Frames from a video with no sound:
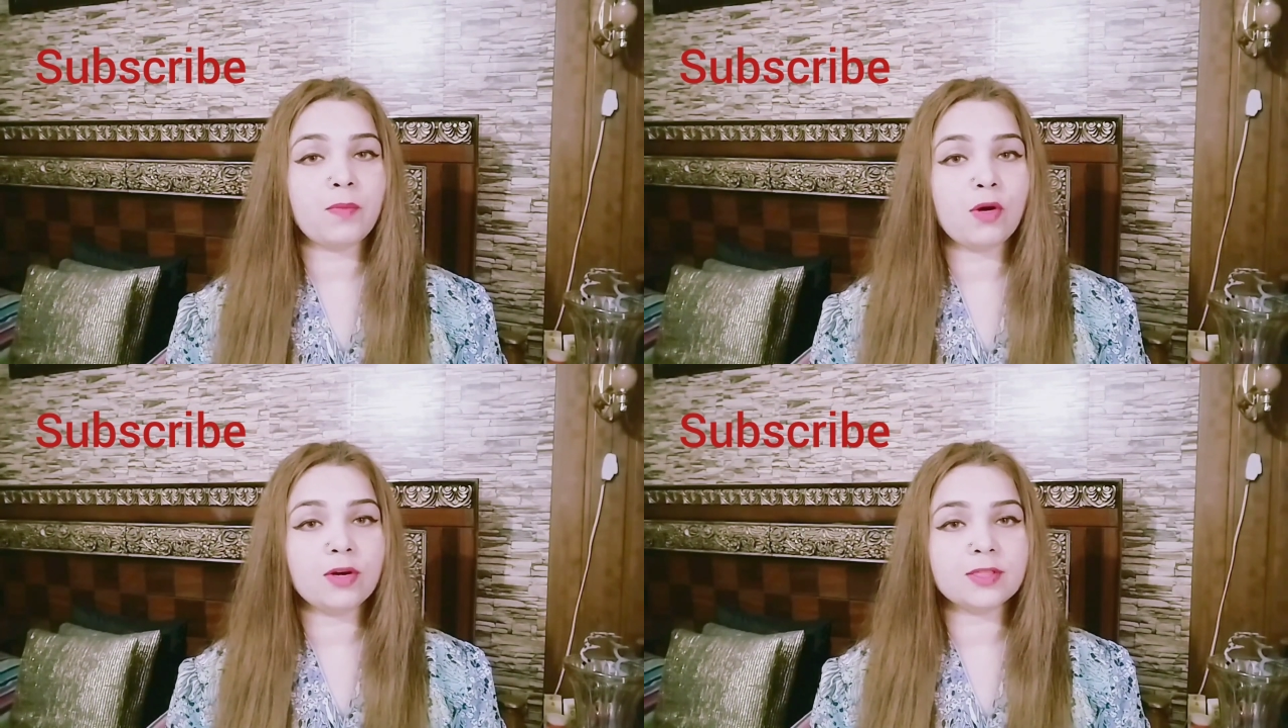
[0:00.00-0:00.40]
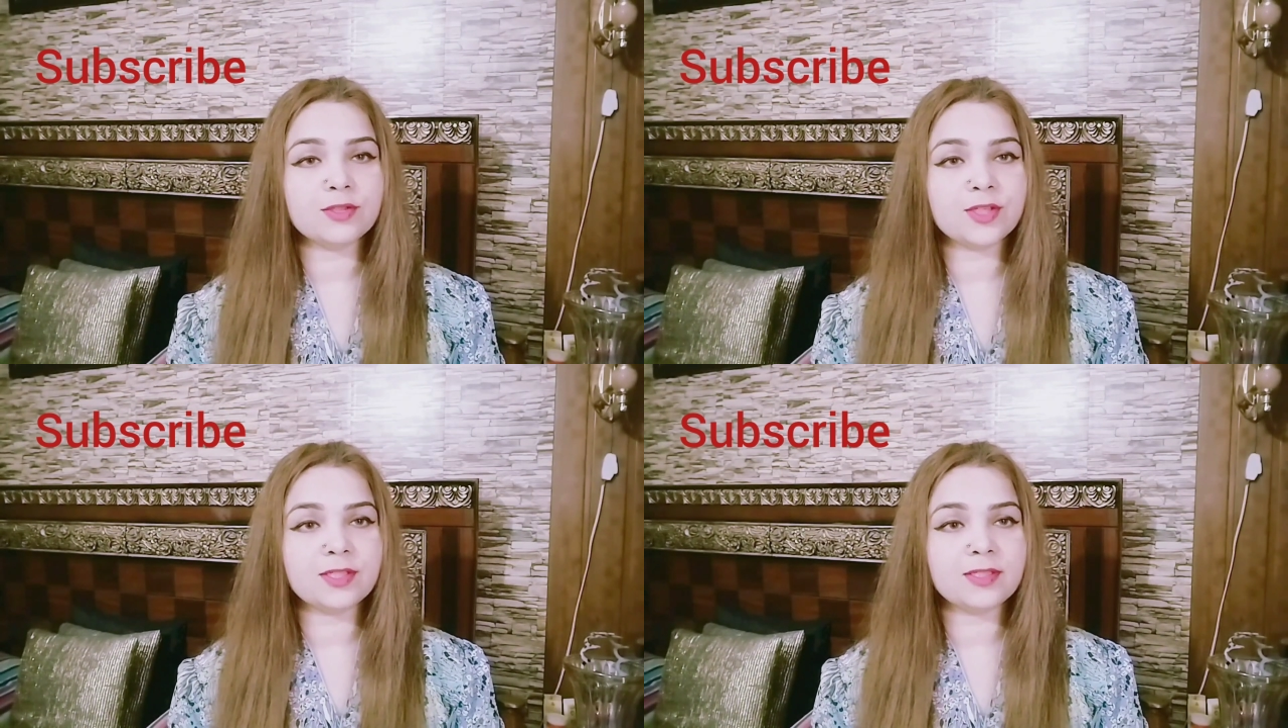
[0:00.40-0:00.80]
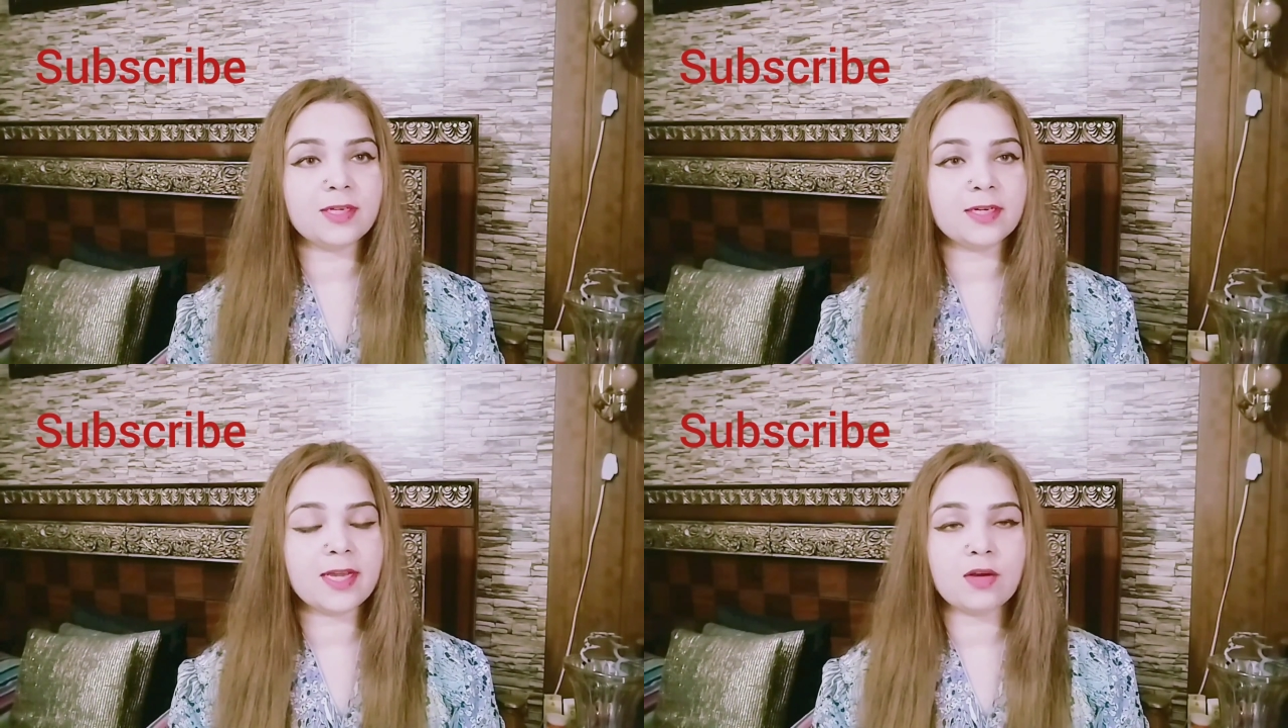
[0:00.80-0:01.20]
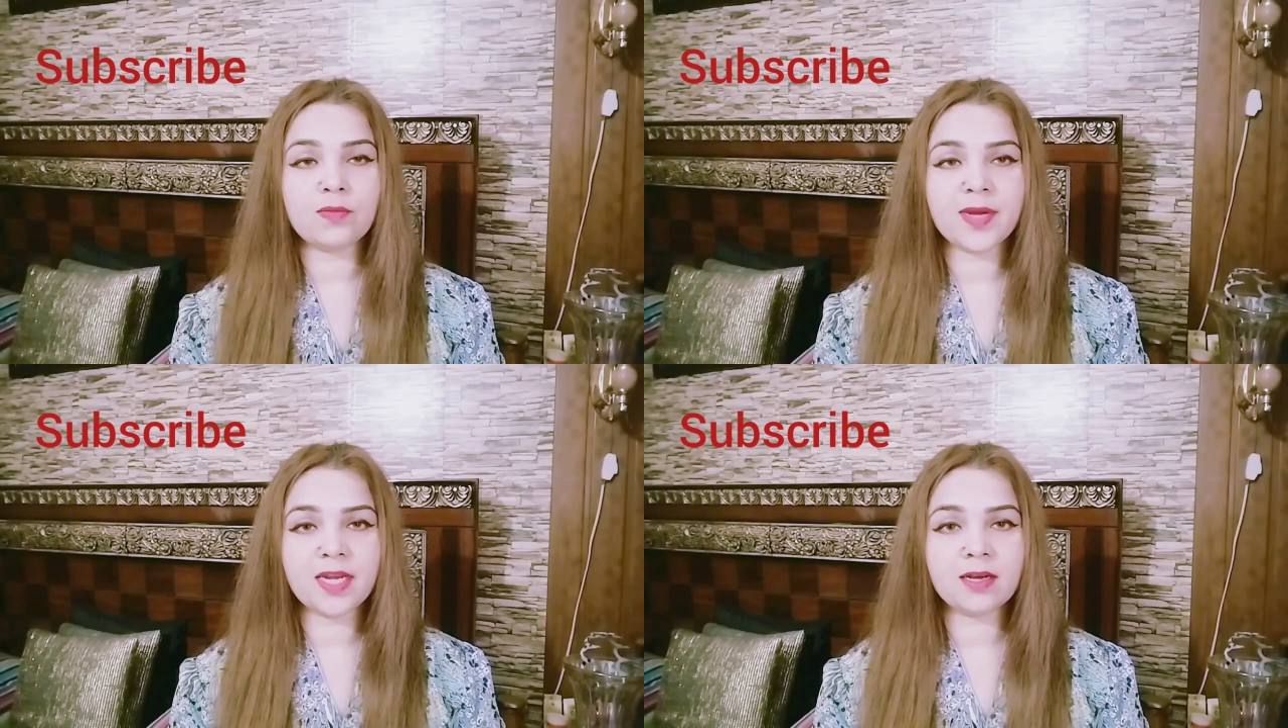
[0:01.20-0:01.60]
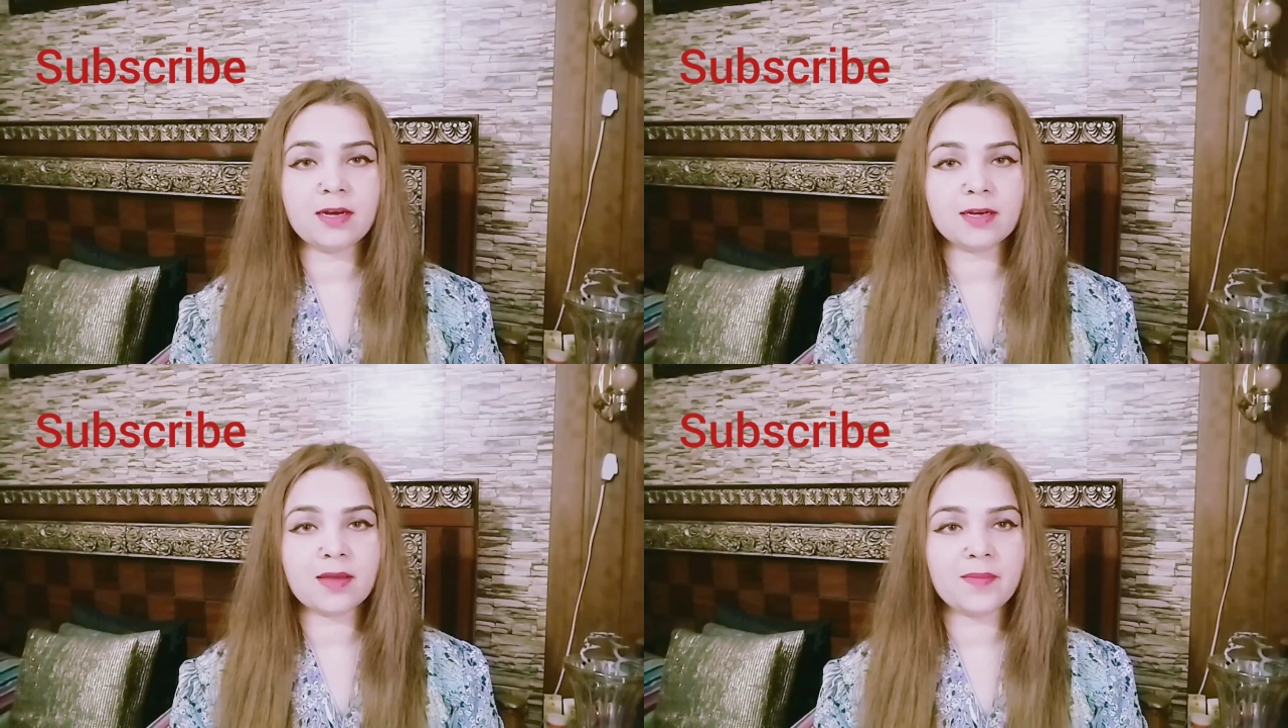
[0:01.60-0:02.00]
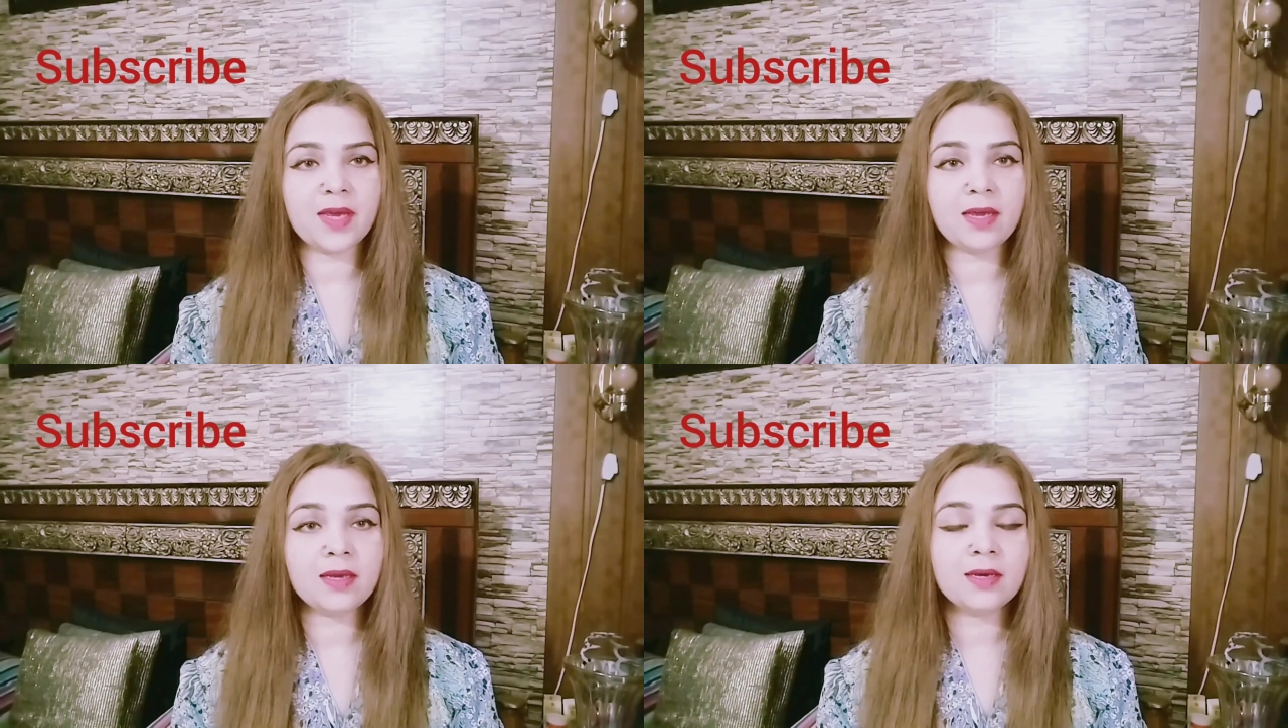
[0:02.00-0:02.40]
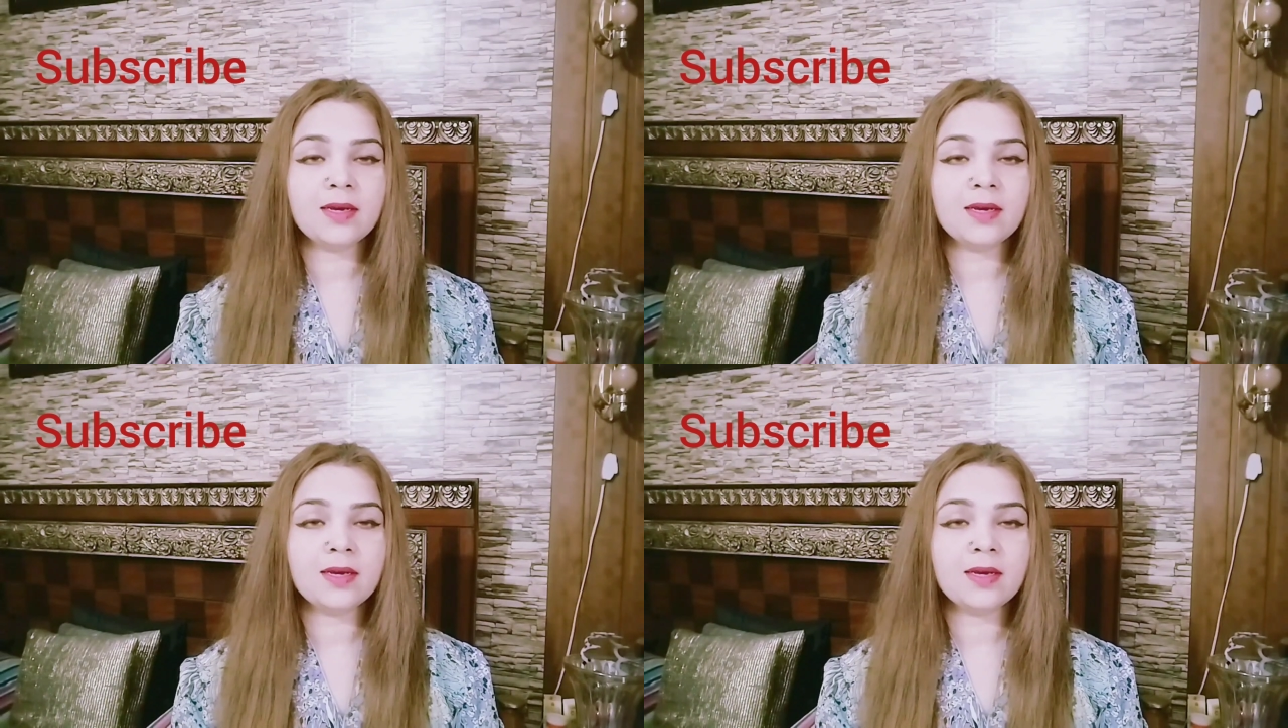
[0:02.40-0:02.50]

बहुत अच्छा रिज़ल्ट है और मैंने कहा कि मैं